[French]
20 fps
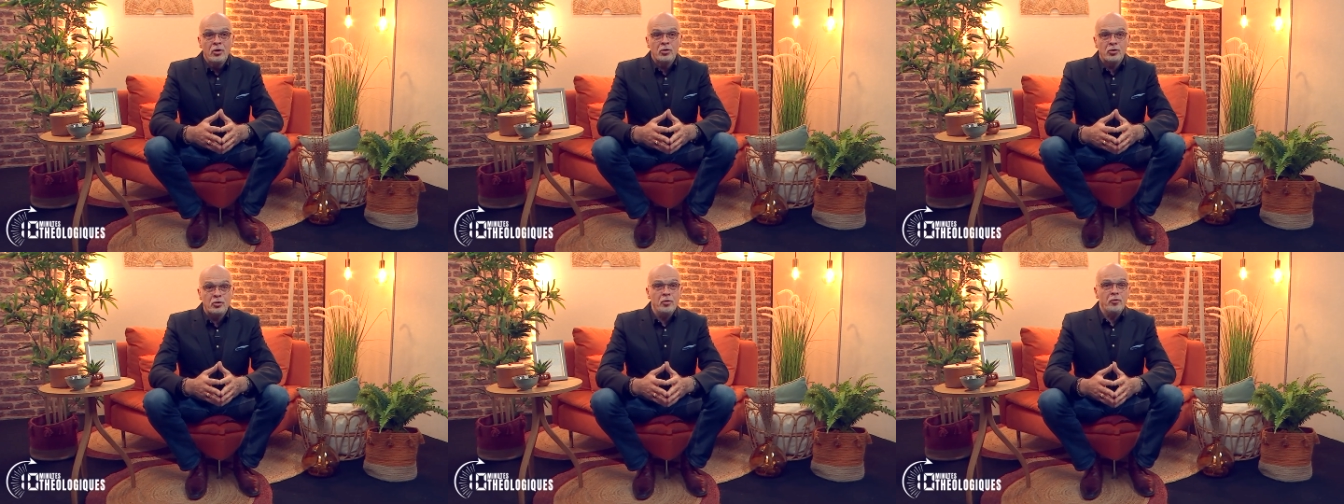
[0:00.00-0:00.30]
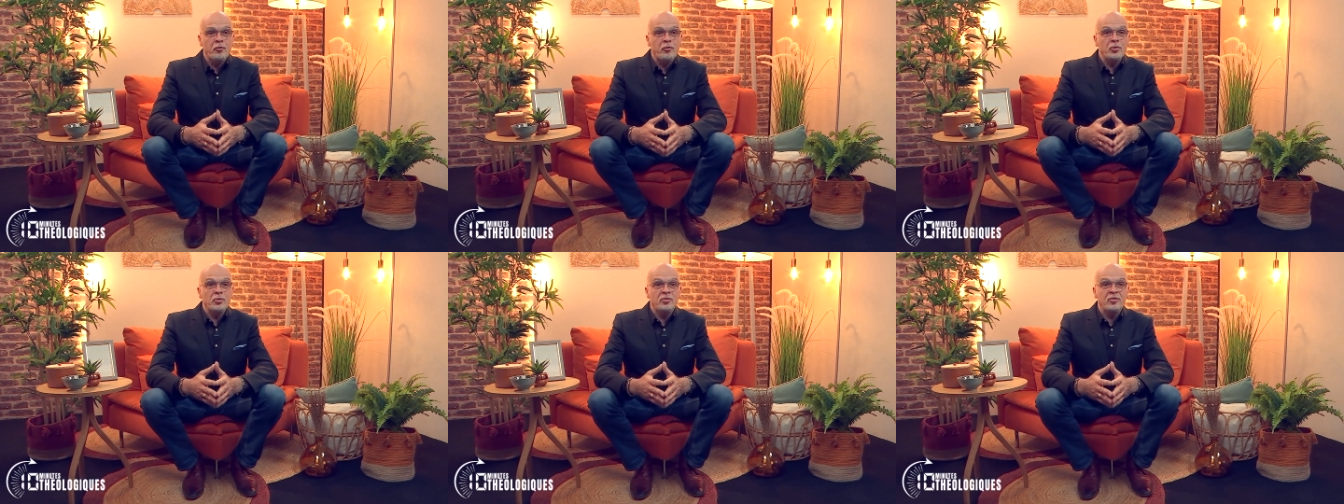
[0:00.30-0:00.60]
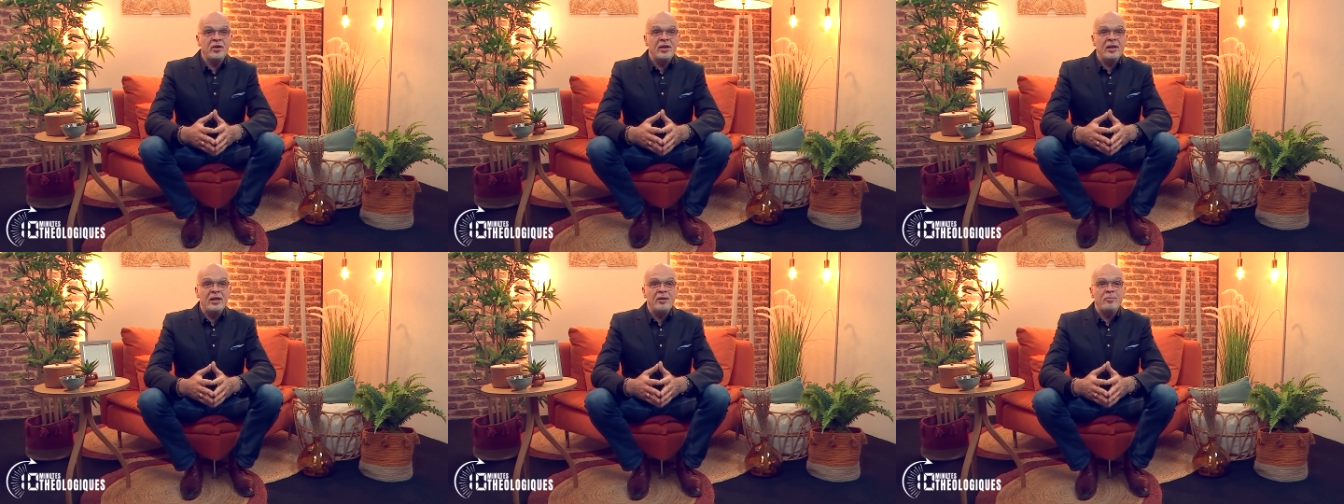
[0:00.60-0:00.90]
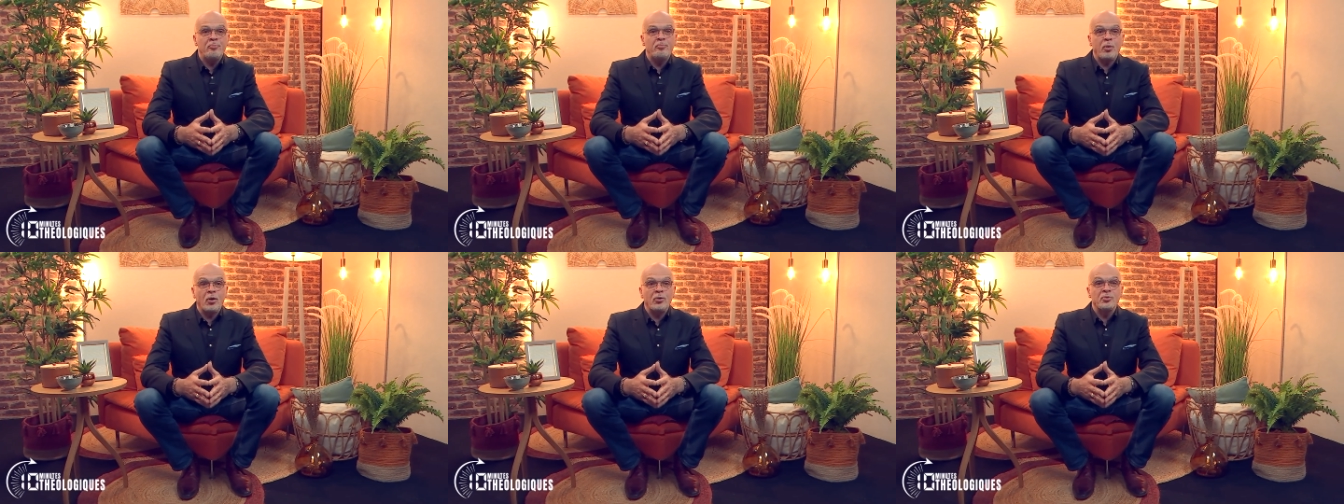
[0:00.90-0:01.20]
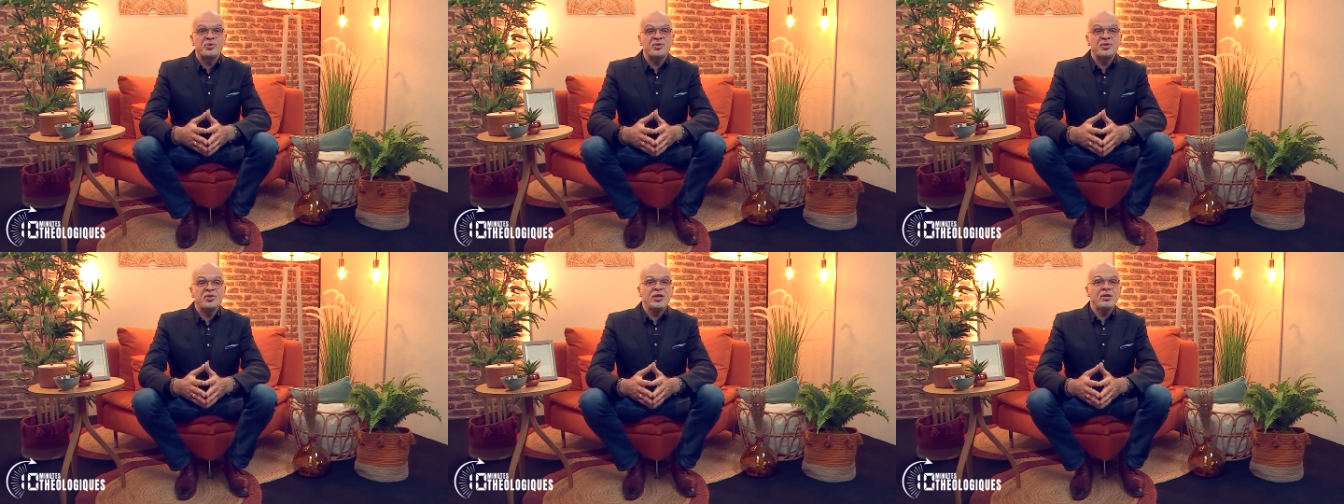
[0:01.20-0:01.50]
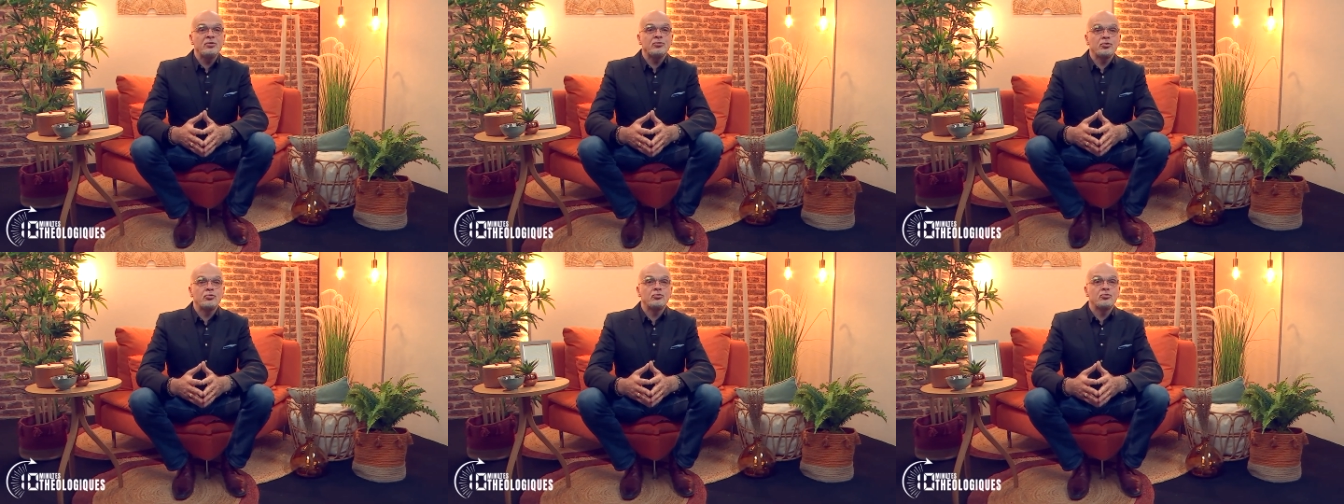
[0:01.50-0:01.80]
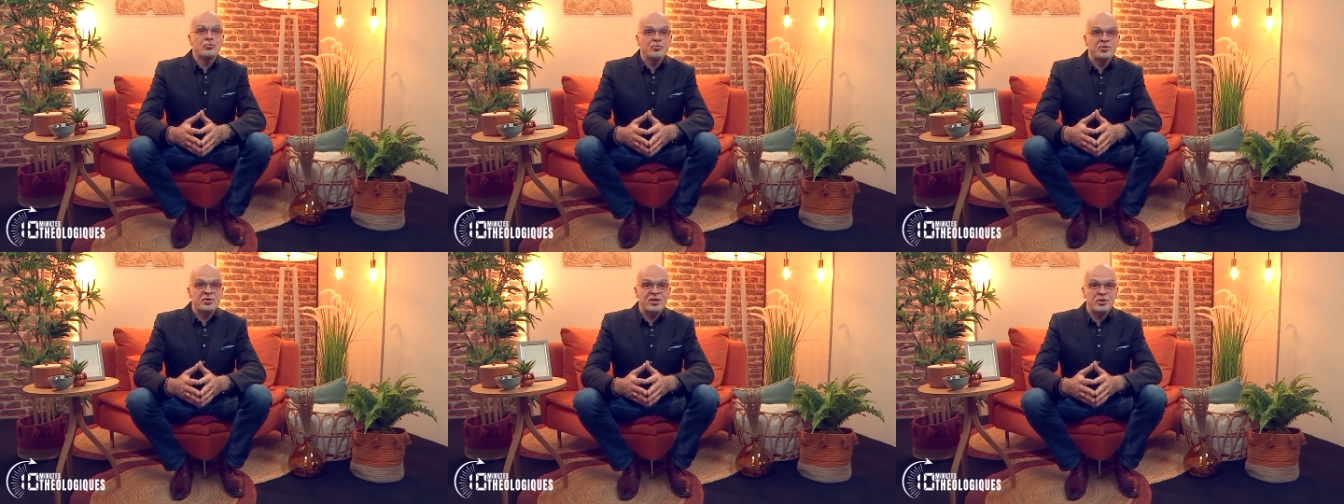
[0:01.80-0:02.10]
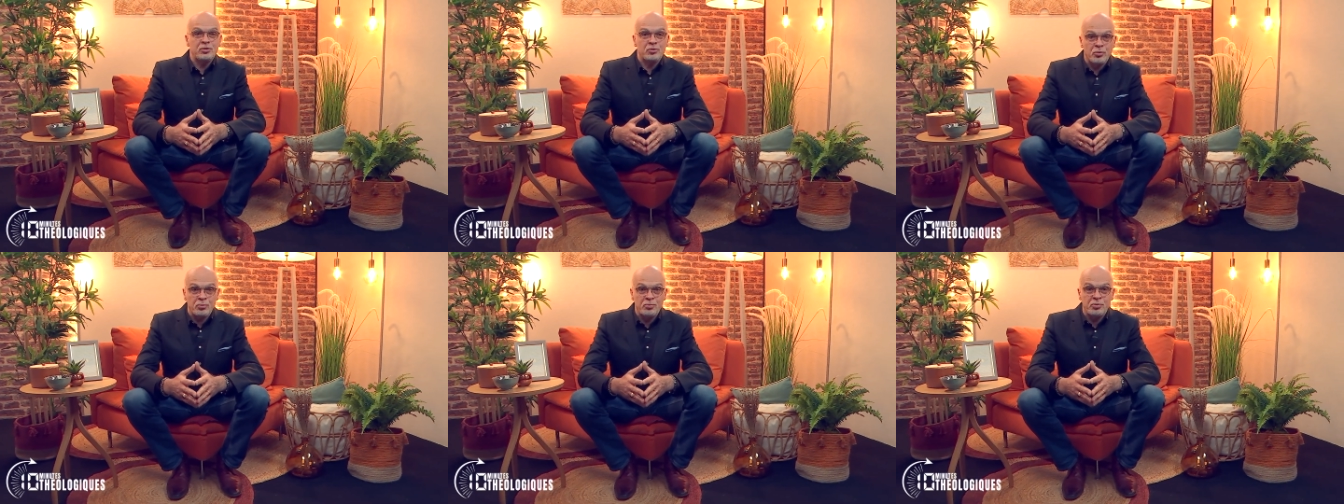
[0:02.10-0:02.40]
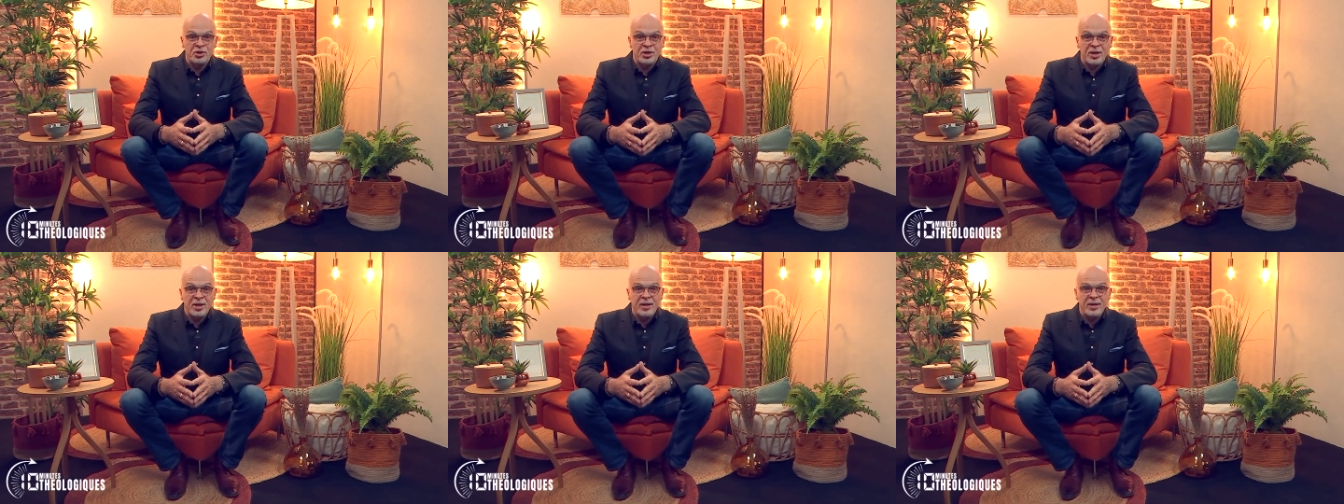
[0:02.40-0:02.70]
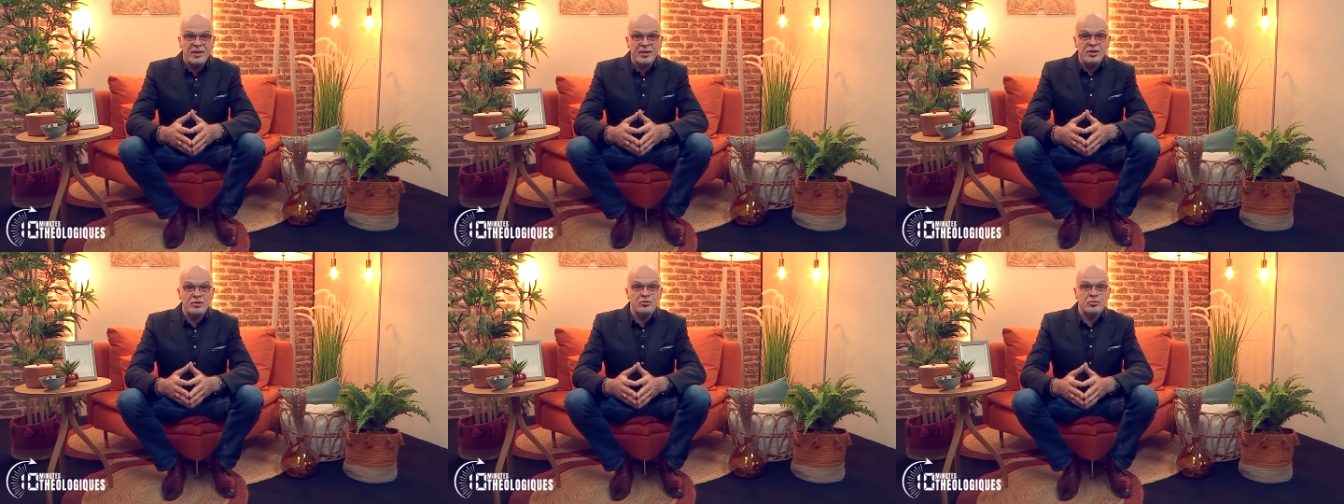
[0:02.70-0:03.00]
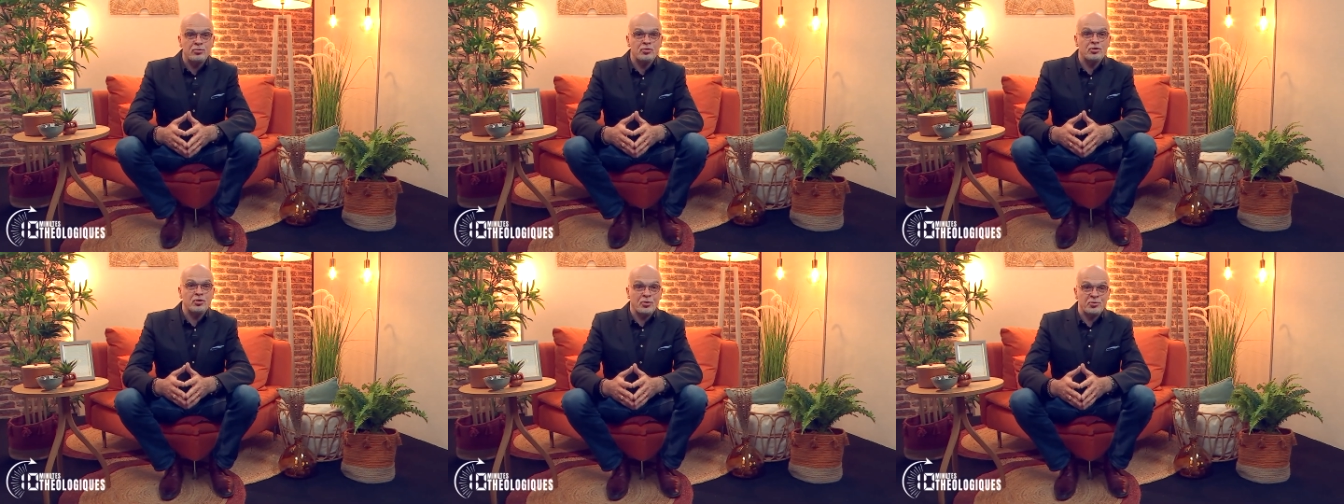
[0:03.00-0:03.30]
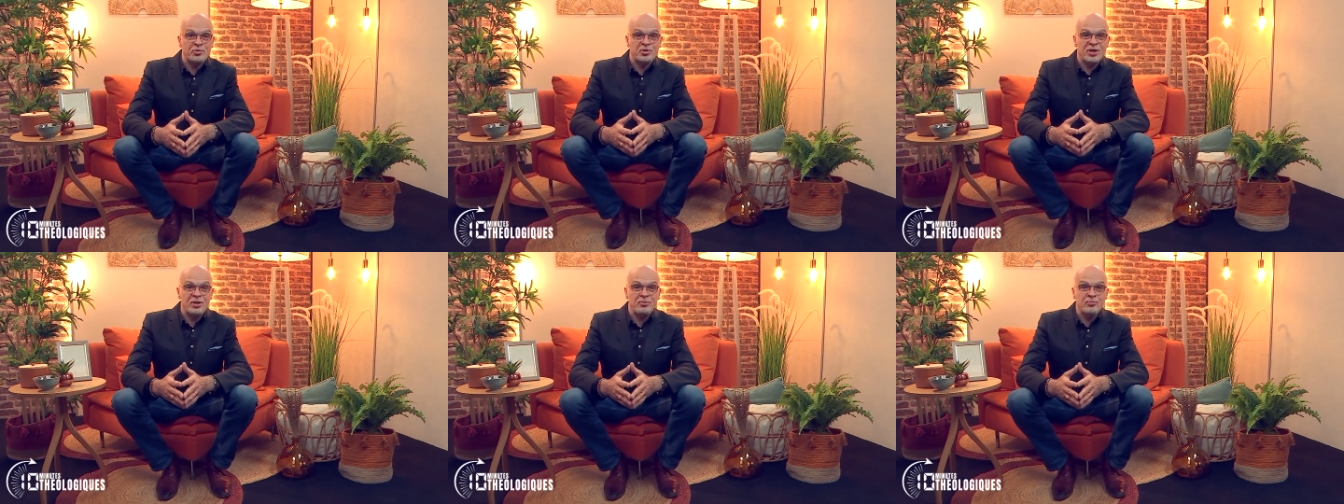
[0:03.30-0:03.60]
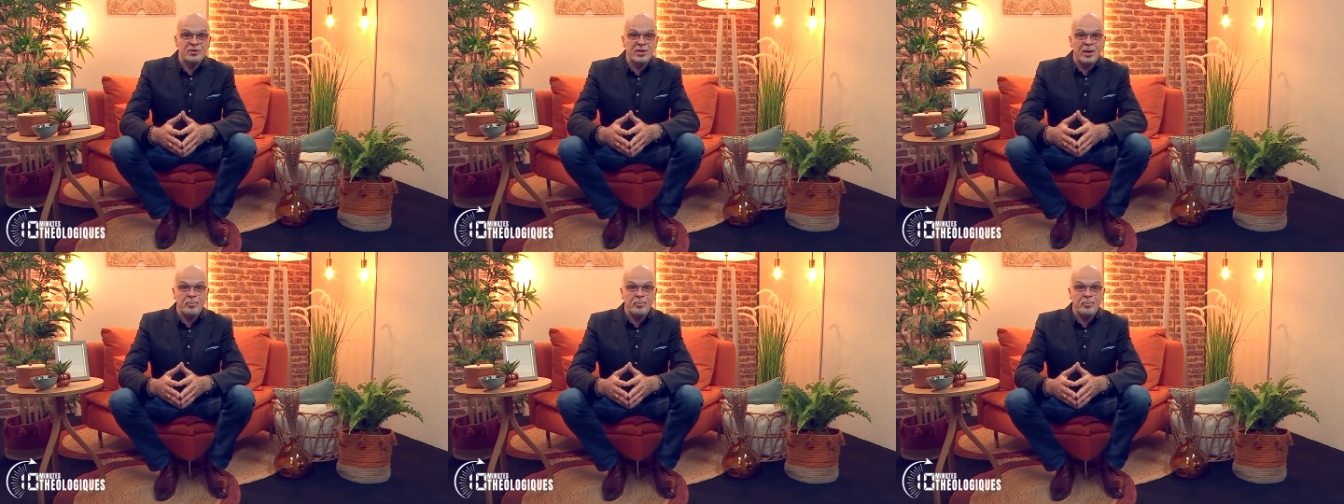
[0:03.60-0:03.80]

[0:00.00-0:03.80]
Que faut-il penser de tous ces objets qui sont censés nous